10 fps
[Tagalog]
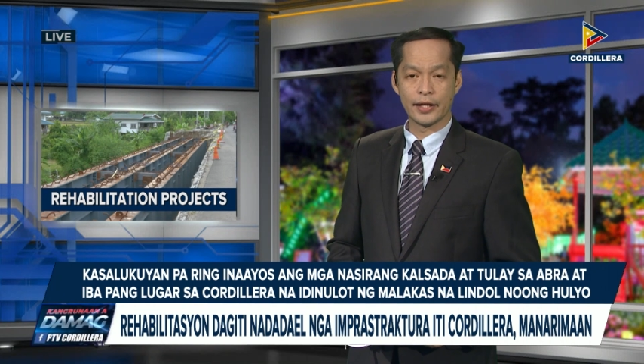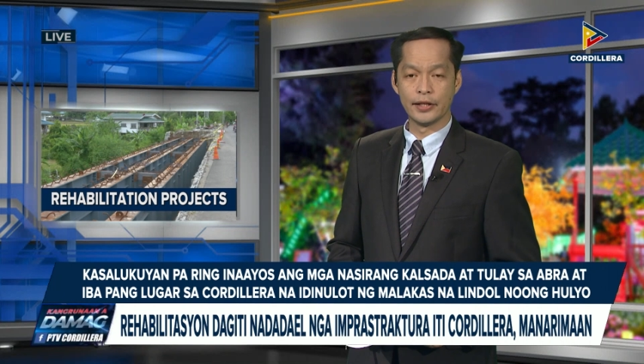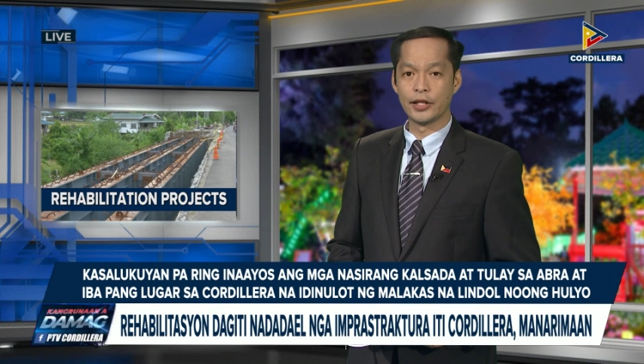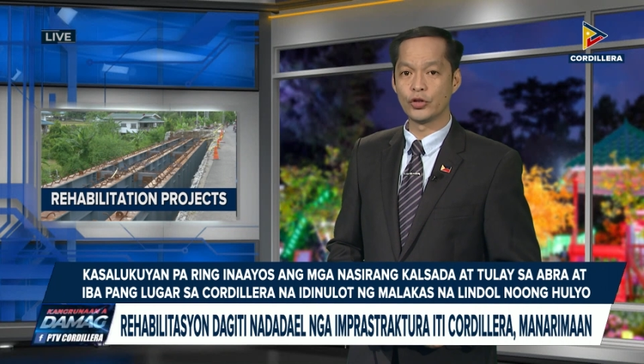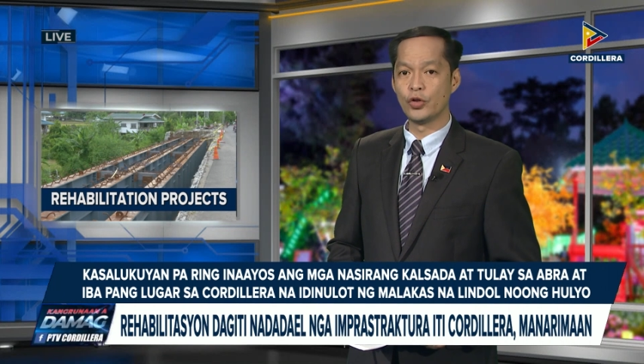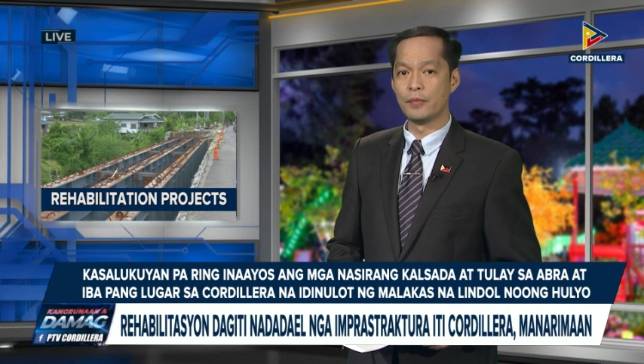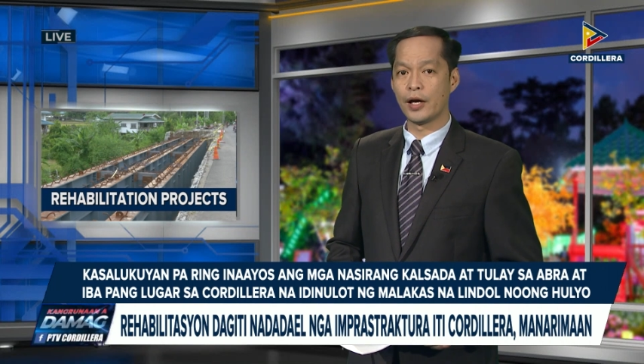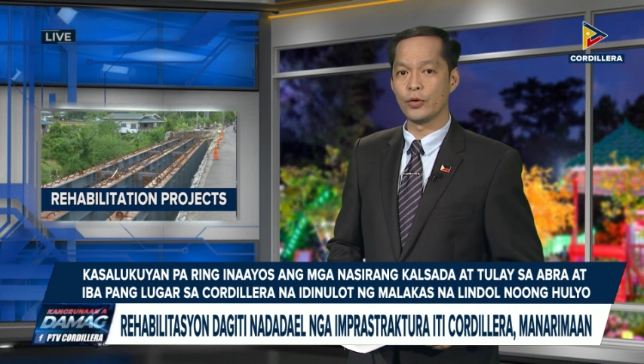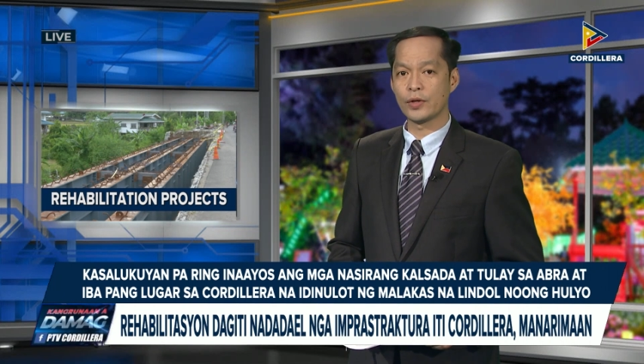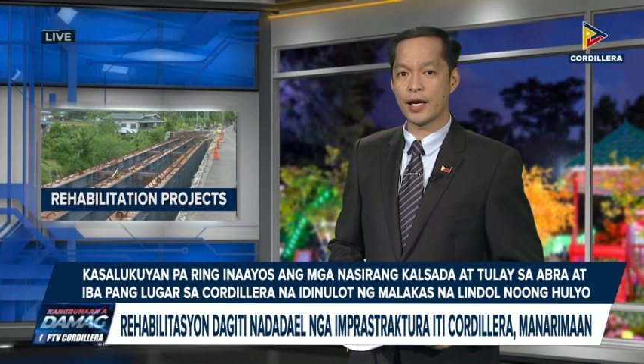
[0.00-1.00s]
ken daddo
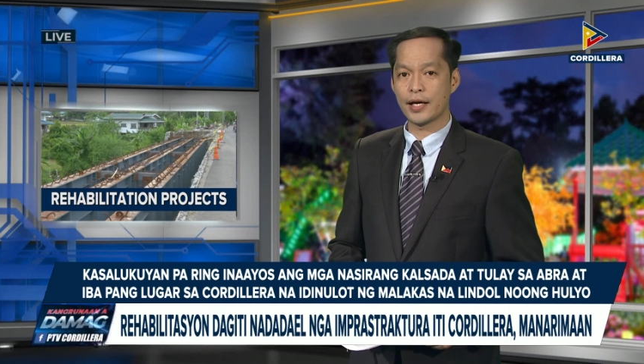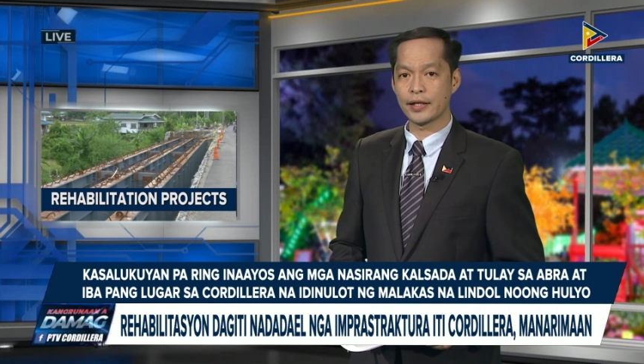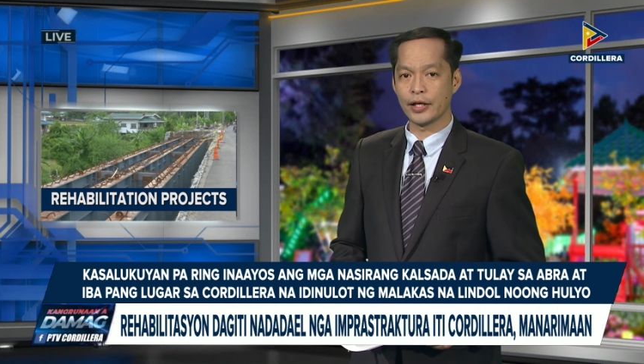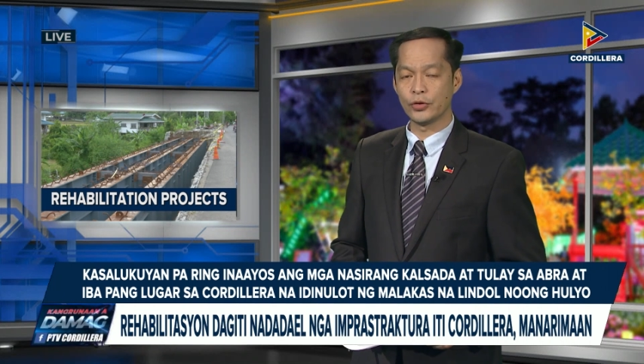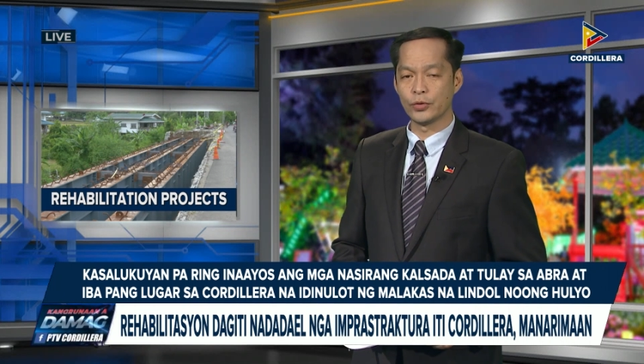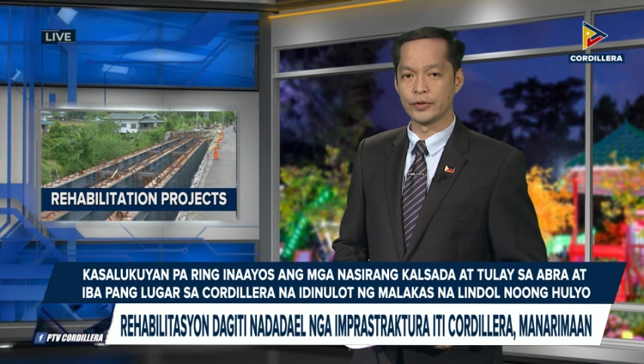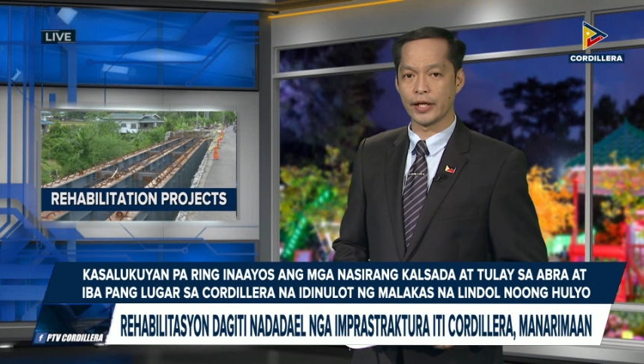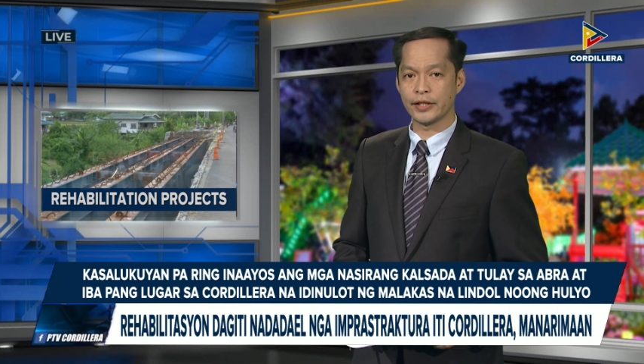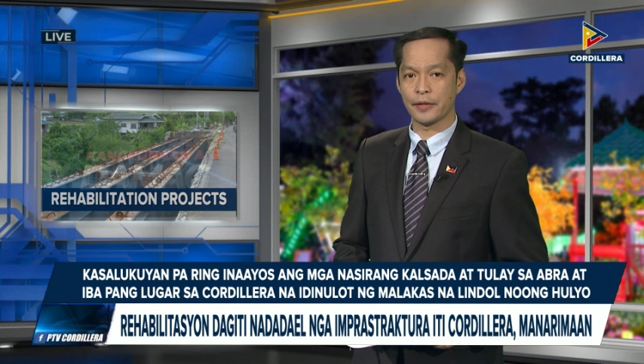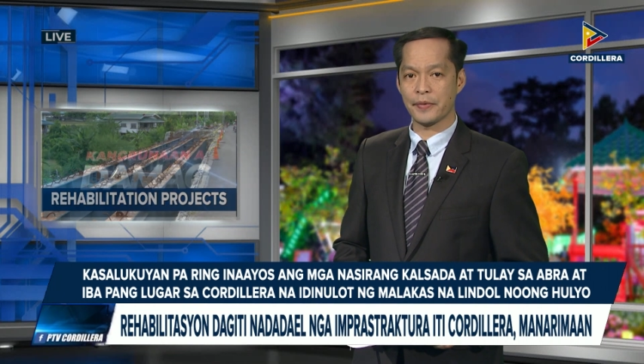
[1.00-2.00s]
mga lugar, ngayon
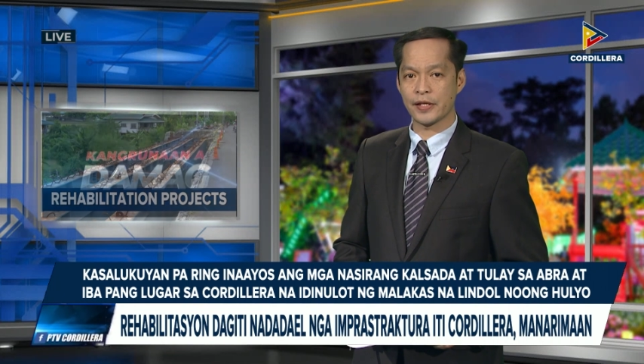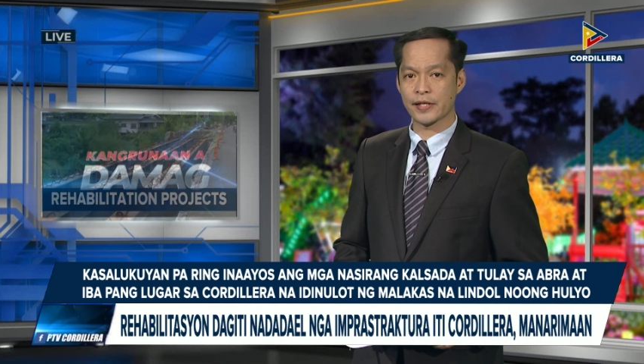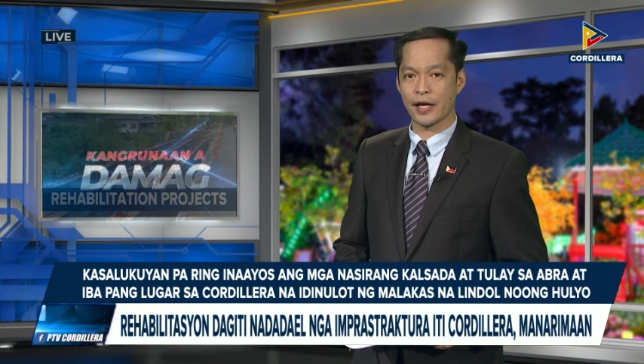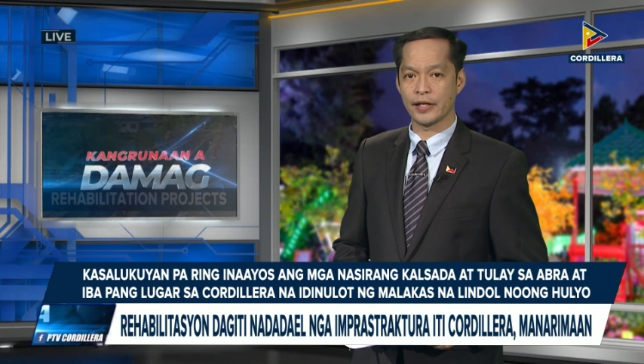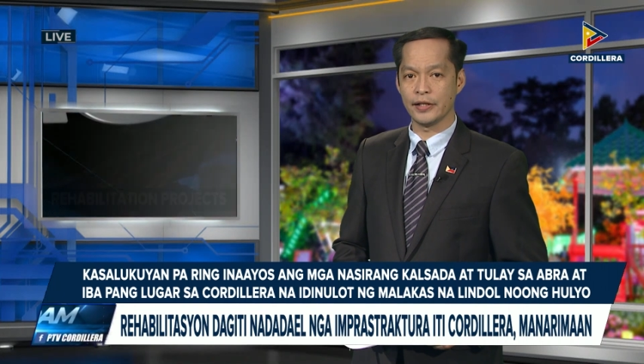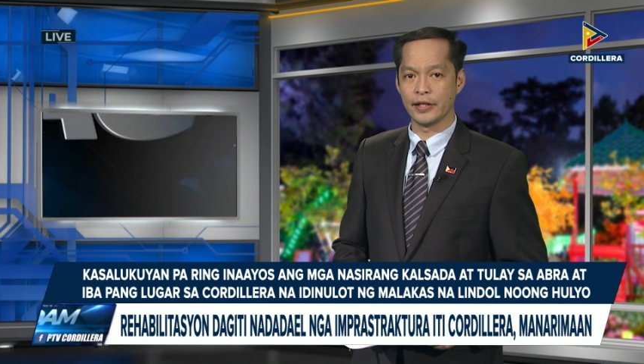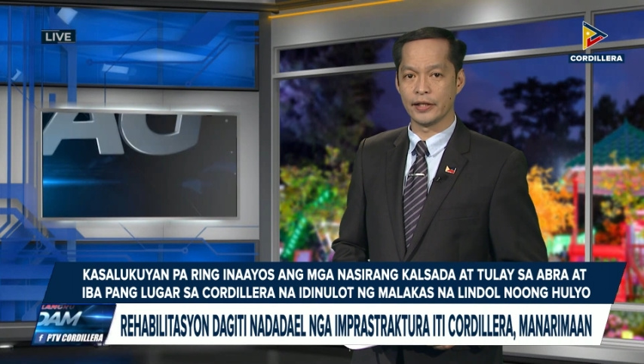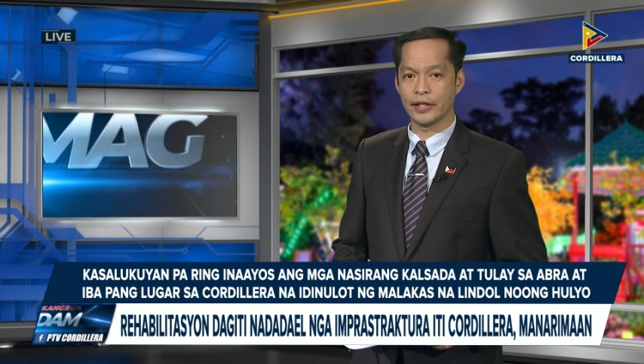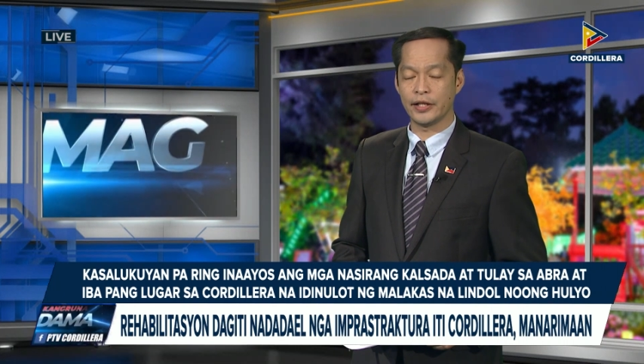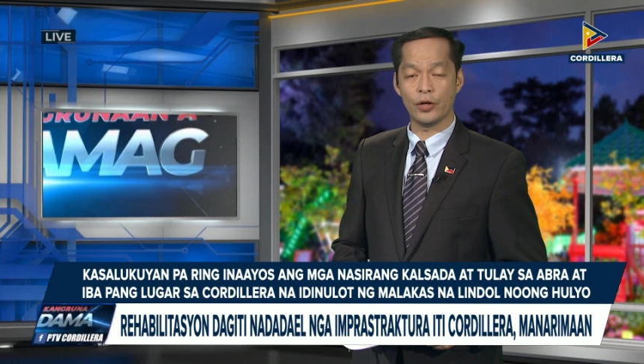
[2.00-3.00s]
tunda iti napigsa agin
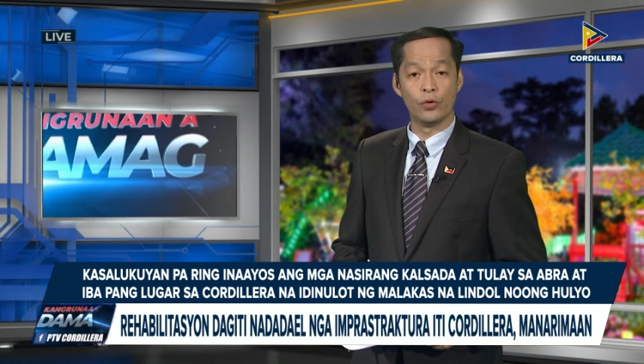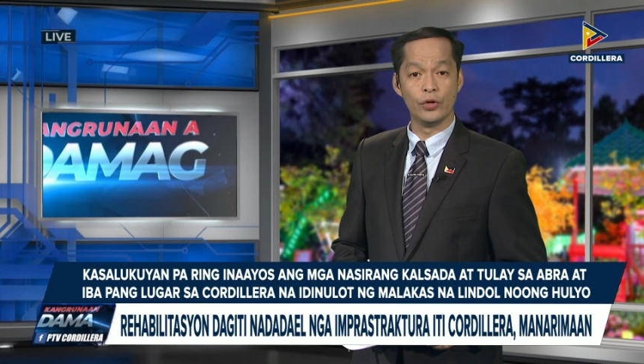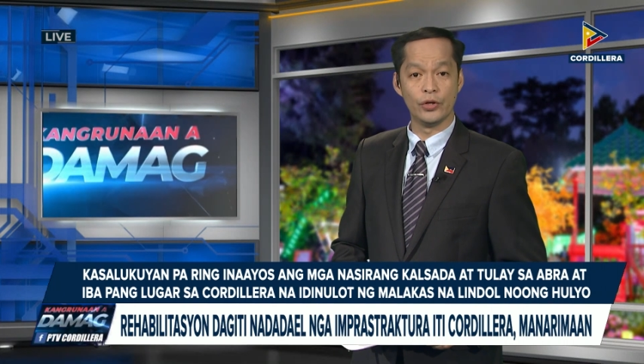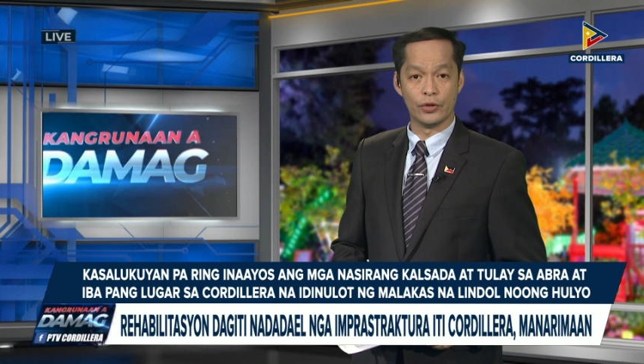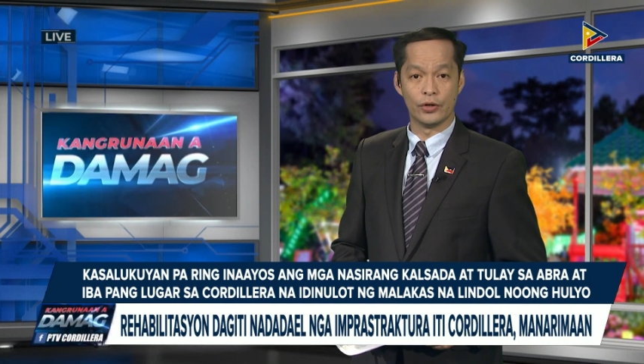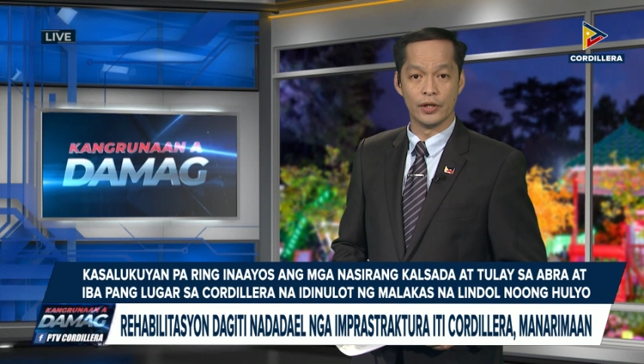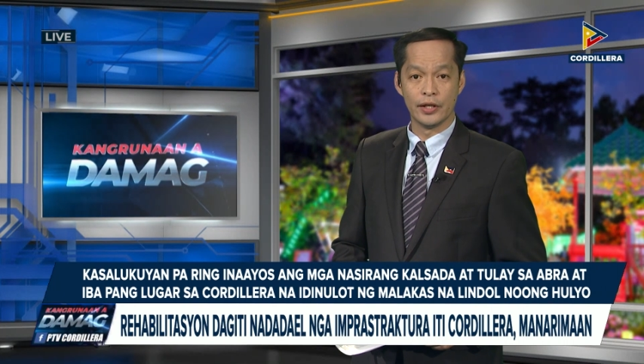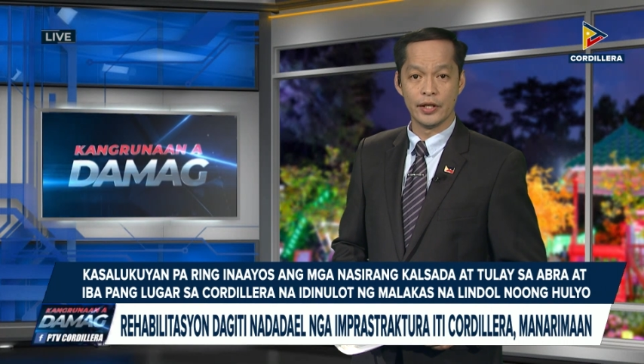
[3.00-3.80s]
ginat iti Hulyo,